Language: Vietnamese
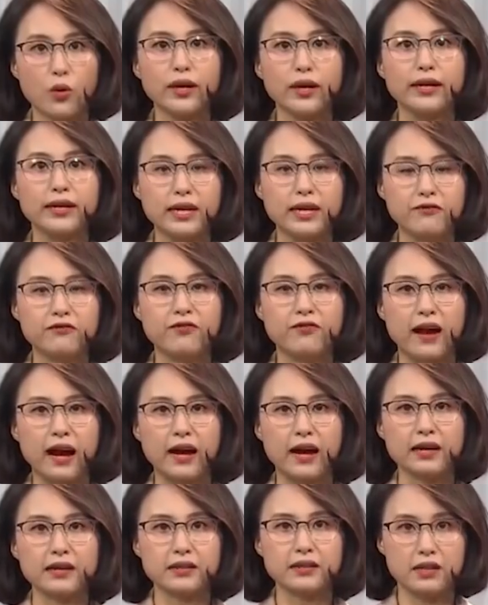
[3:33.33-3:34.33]
cố ý đập
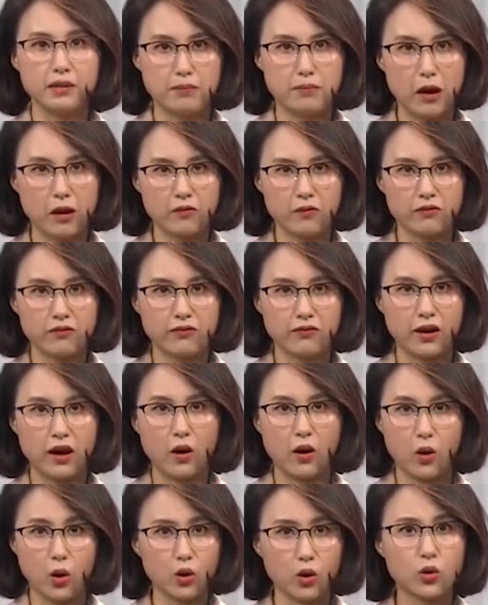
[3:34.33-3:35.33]
phá, cướp bóc
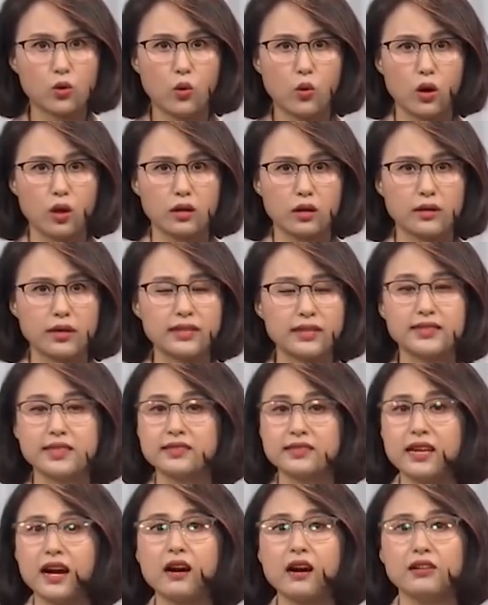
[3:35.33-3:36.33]
và hôi của đã
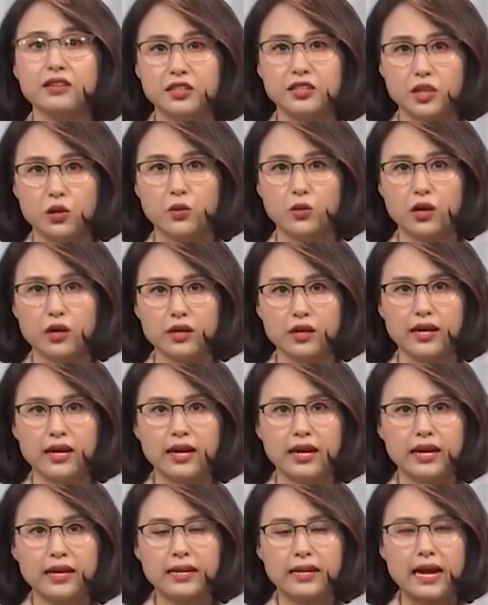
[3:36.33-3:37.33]
diễn ra ở nhiều nơi,
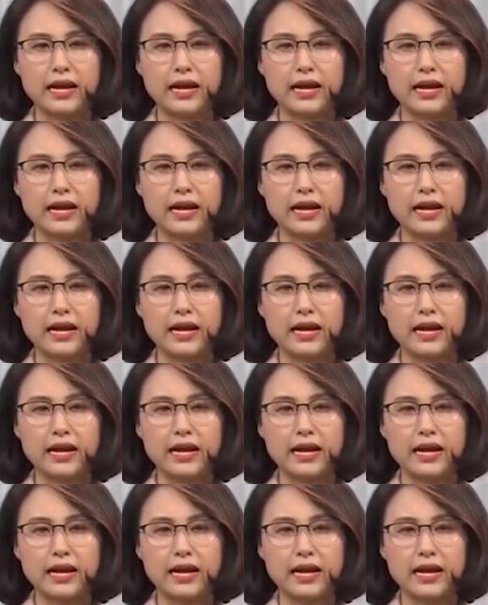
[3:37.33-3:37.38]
